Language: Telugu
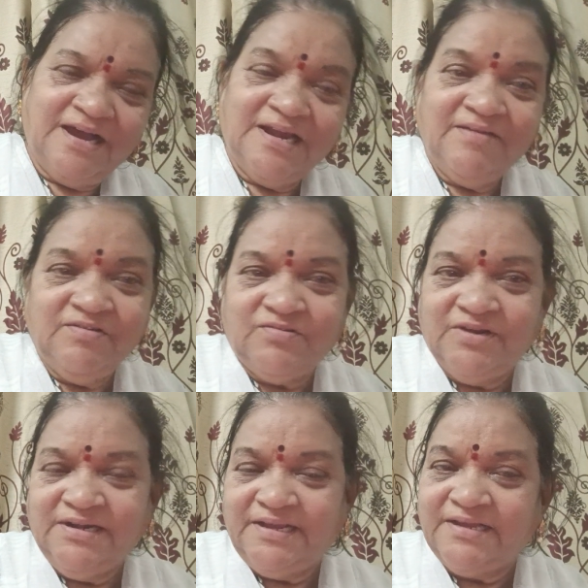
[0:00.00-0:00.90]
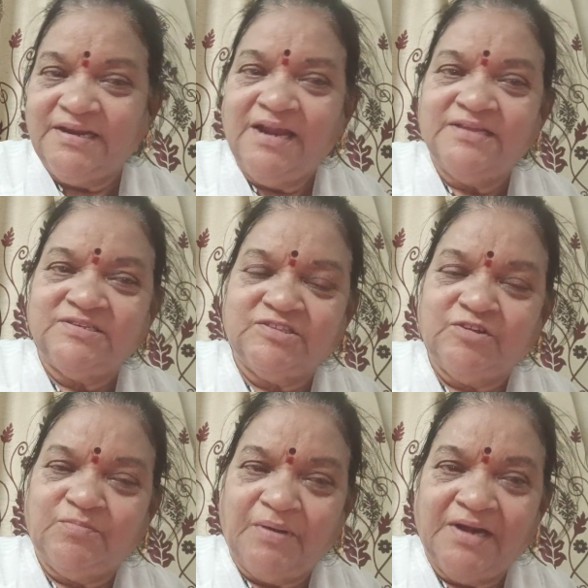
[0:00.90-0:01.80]
అన్నవి కూడా
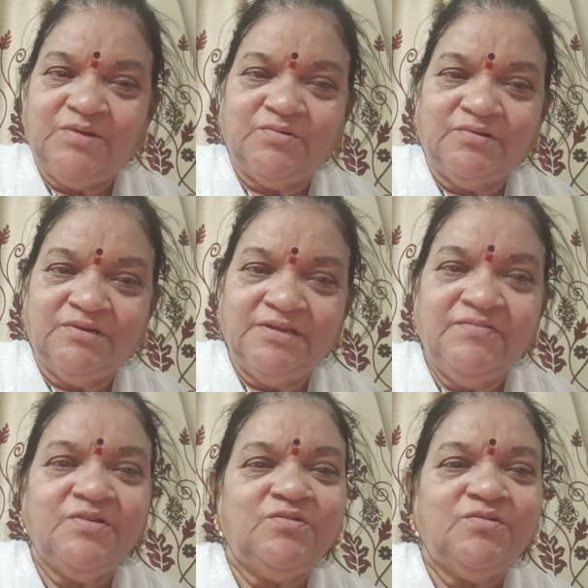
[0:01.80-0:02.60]
టెక్నాలజీతో పాటు ఇవి